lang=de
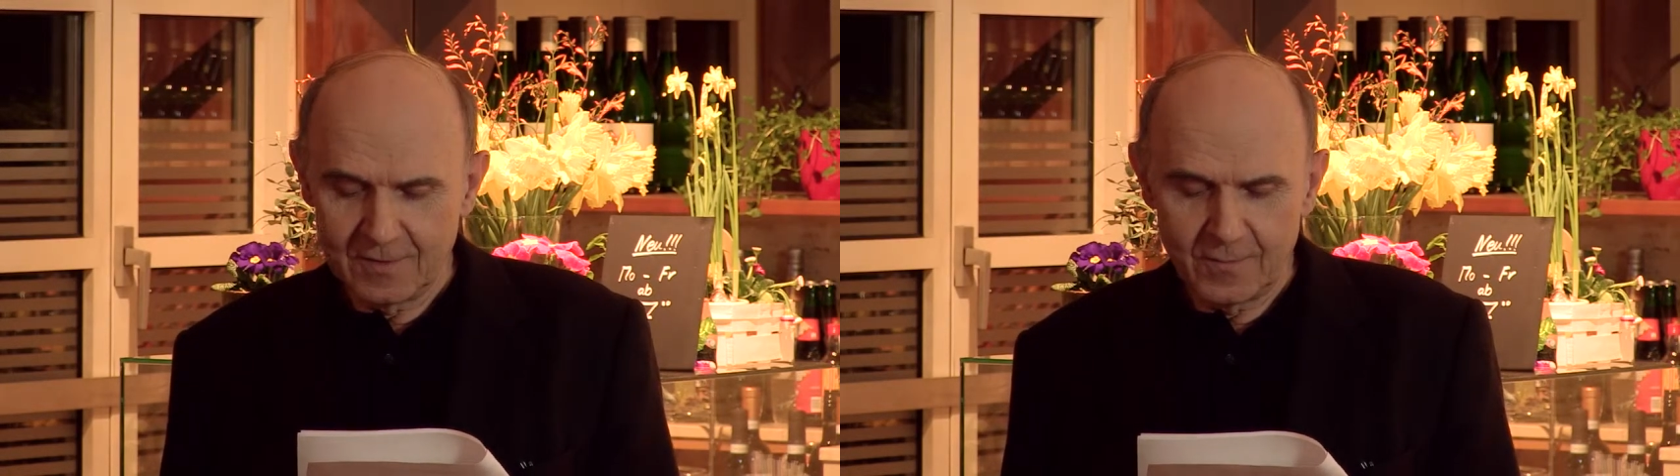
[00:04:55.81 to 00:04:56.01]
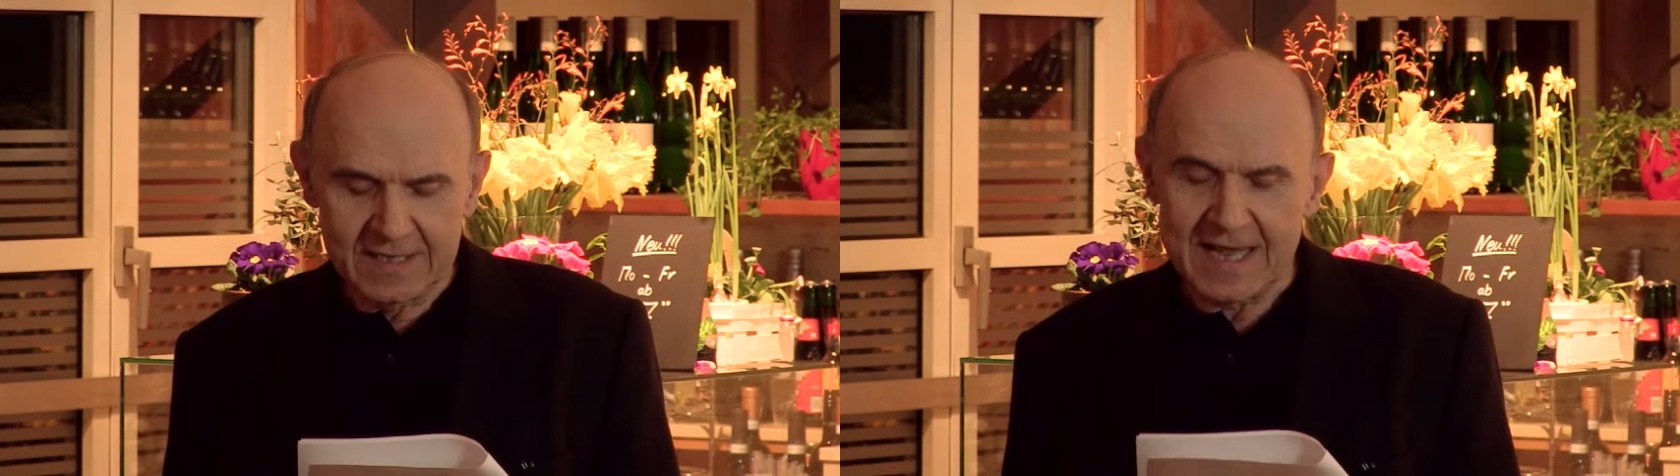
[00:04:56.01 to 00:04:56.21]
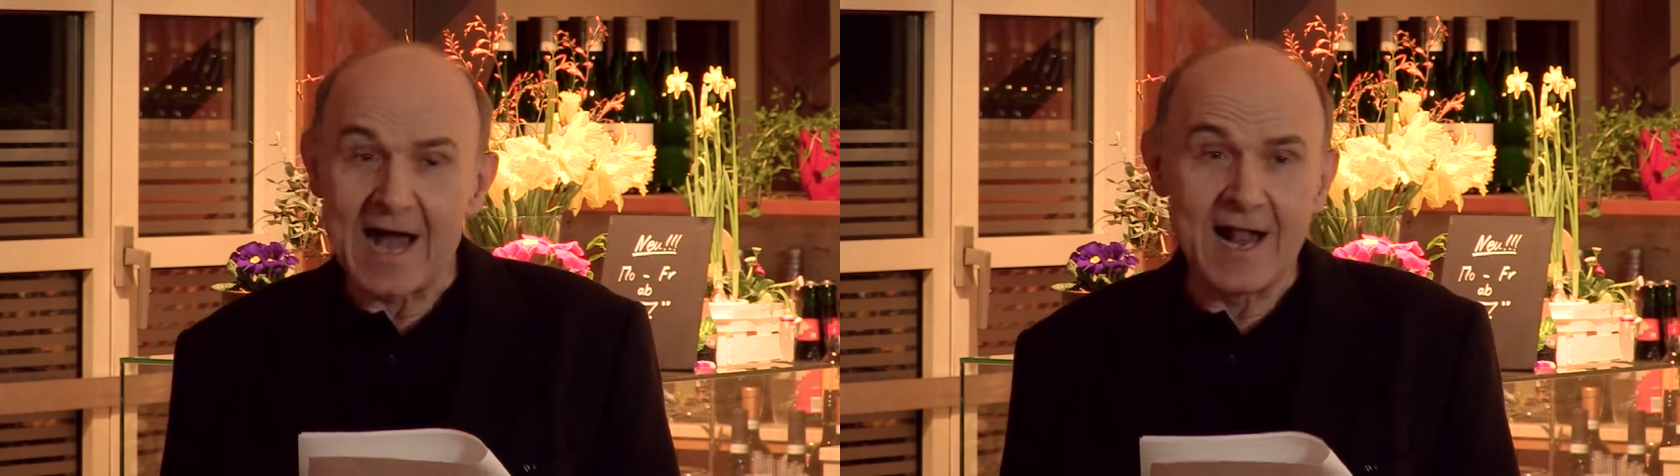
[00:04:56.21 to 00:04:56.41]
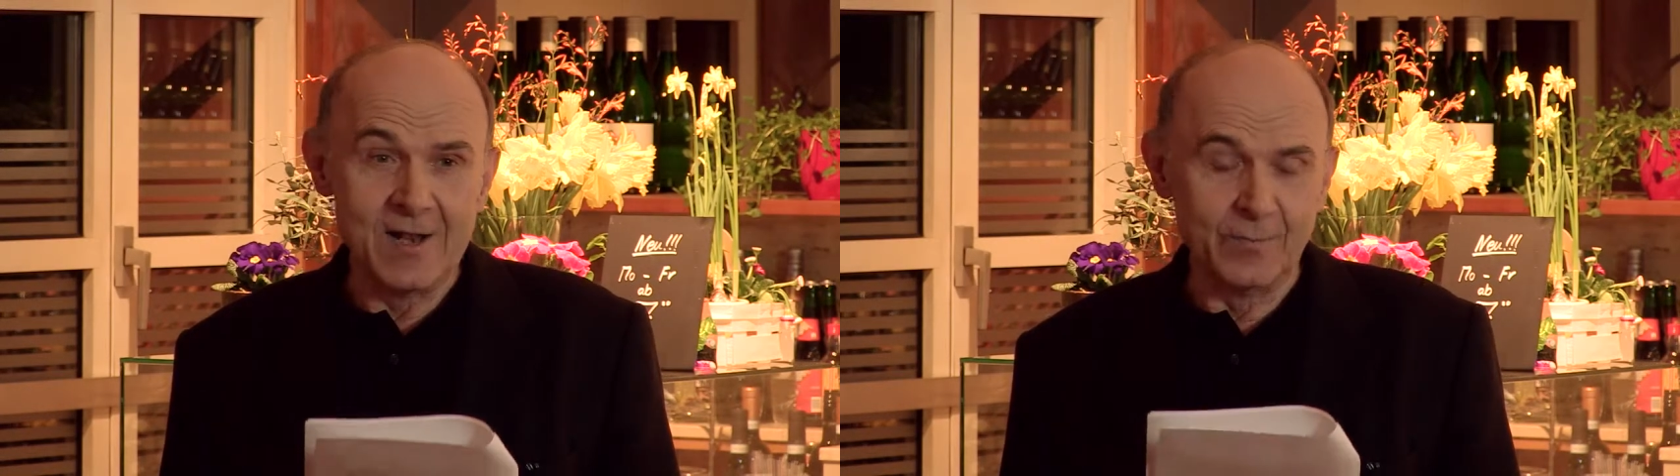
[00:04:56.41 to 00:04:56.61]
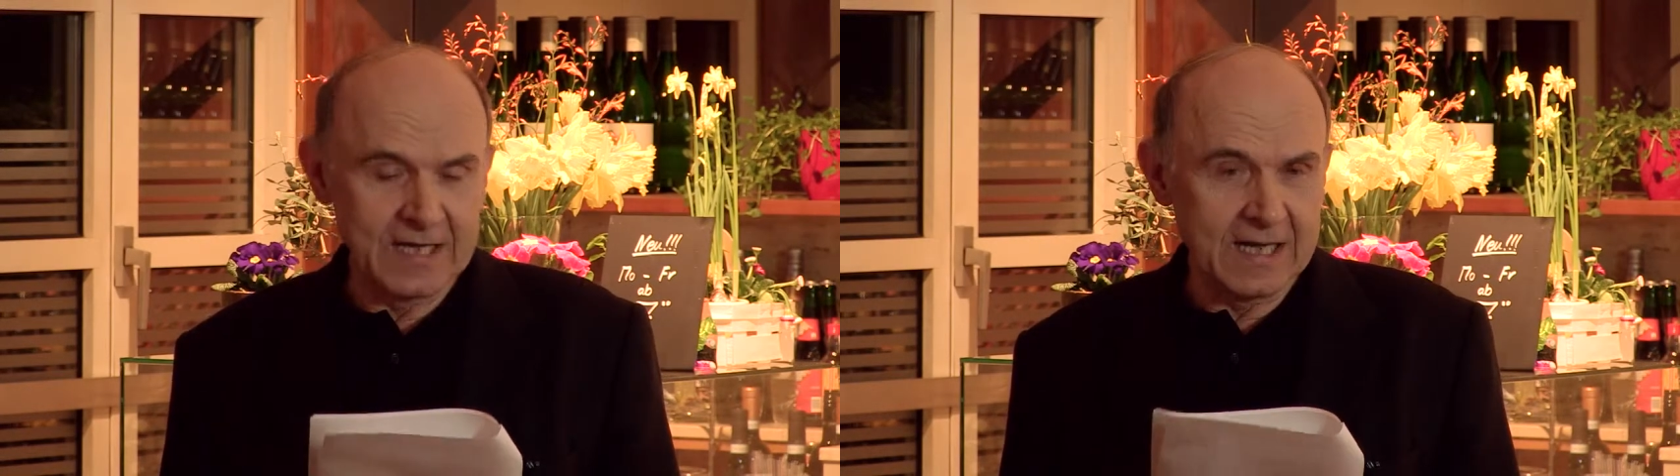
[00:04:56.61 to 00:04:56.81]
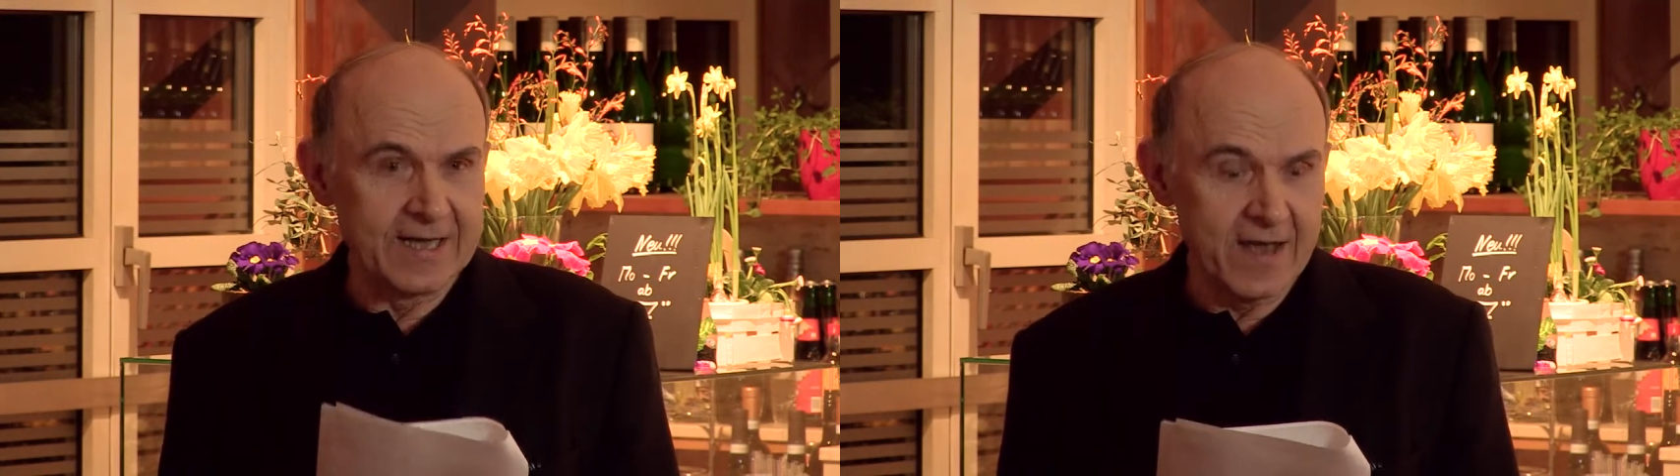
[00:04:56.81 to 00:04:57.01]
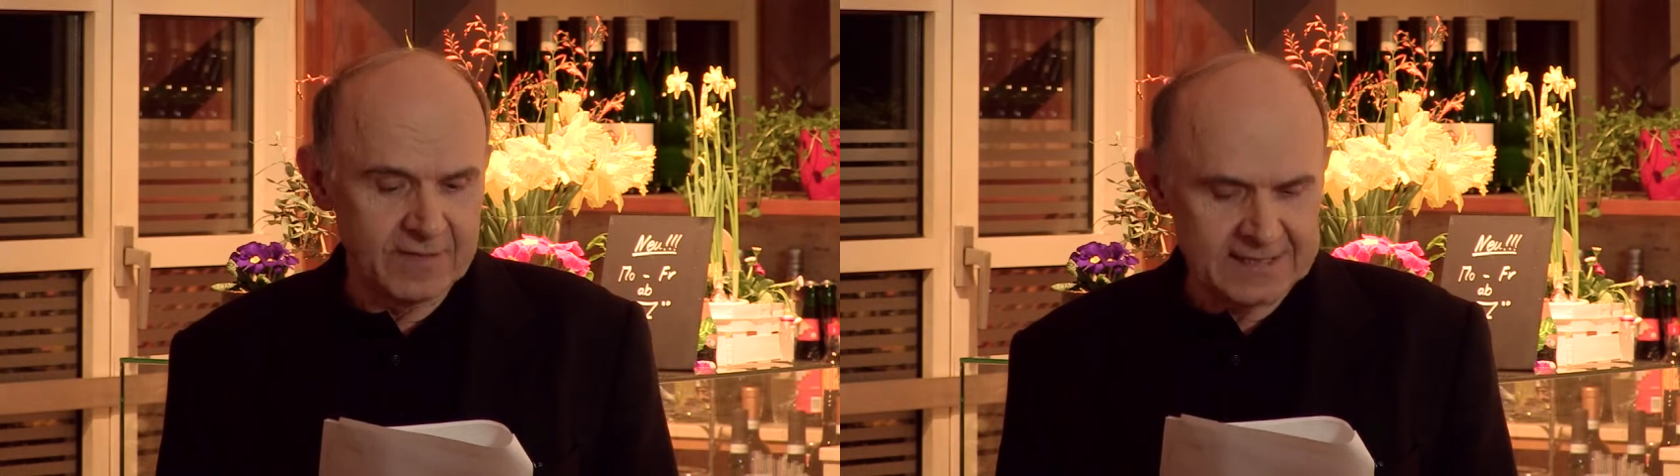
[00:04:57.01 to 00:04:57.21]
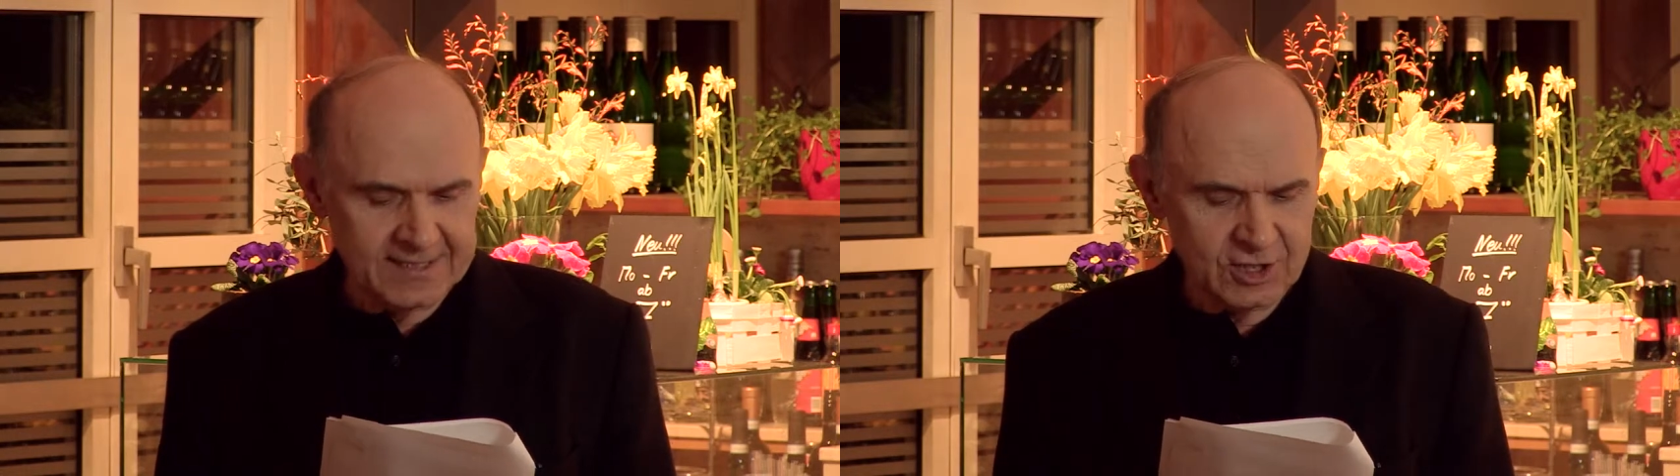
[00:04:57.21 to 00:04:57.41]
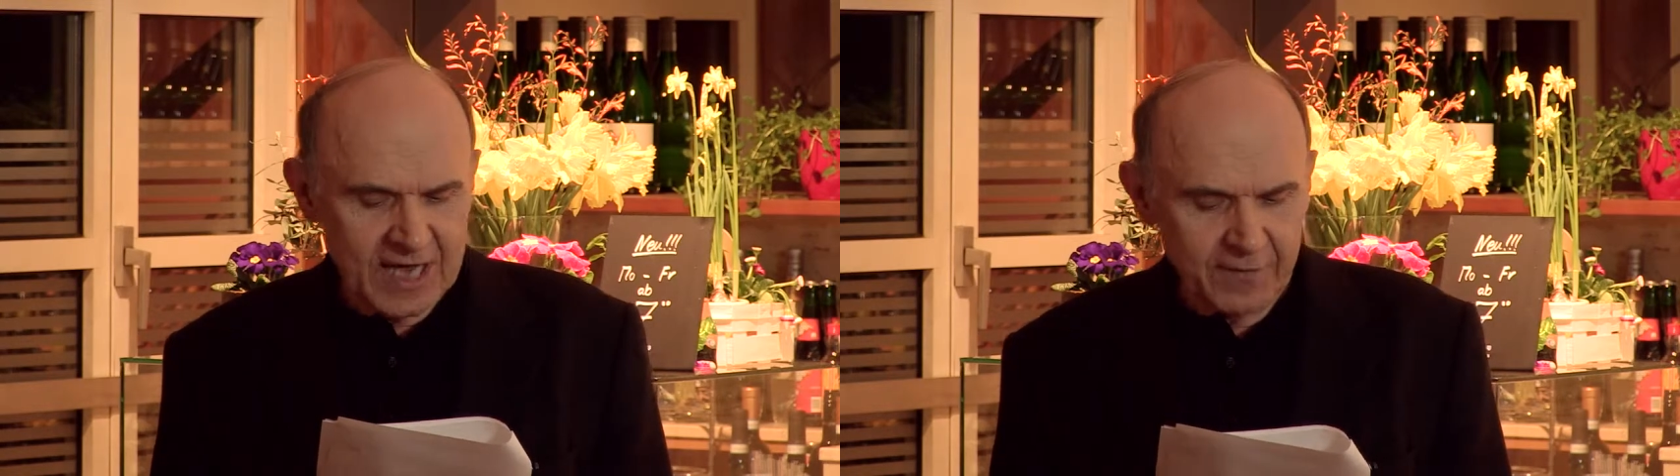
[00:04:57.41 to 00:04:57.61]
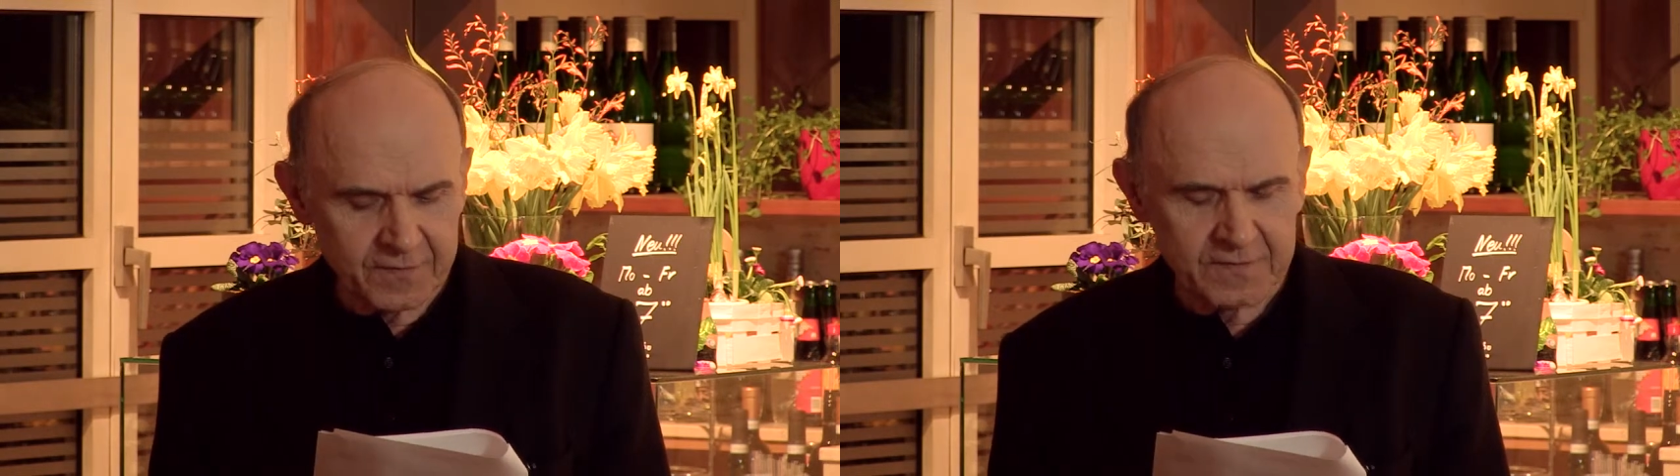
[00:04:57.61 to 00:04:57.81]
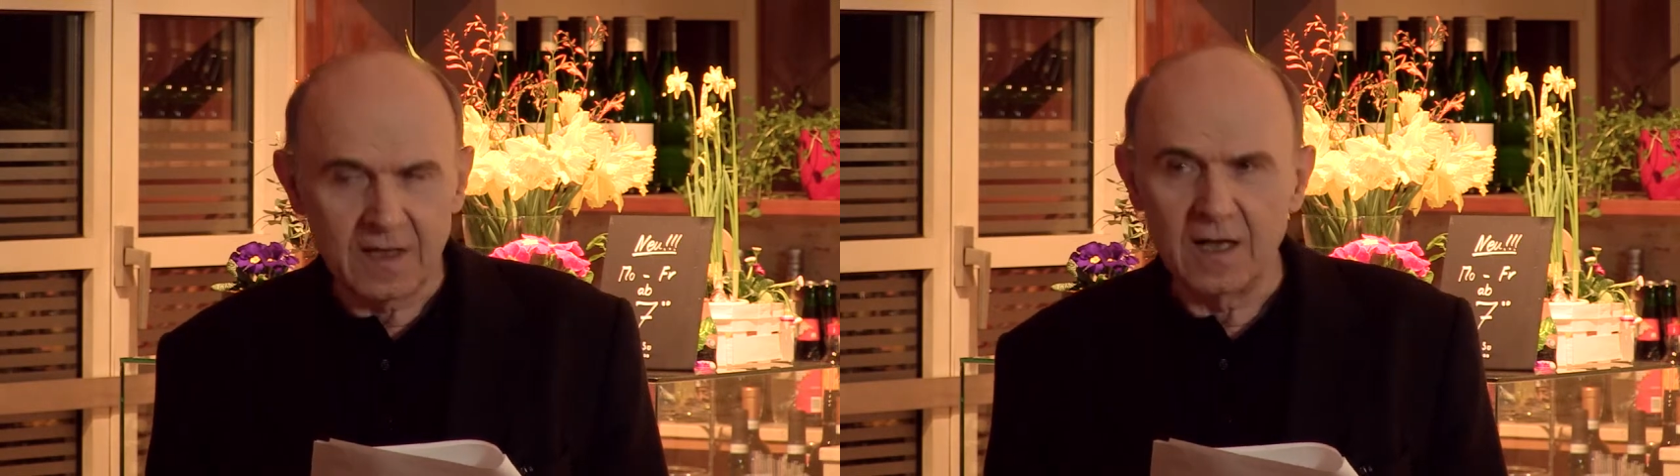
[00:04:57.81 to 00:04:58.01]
mit allen Mitteln der Wissenschaft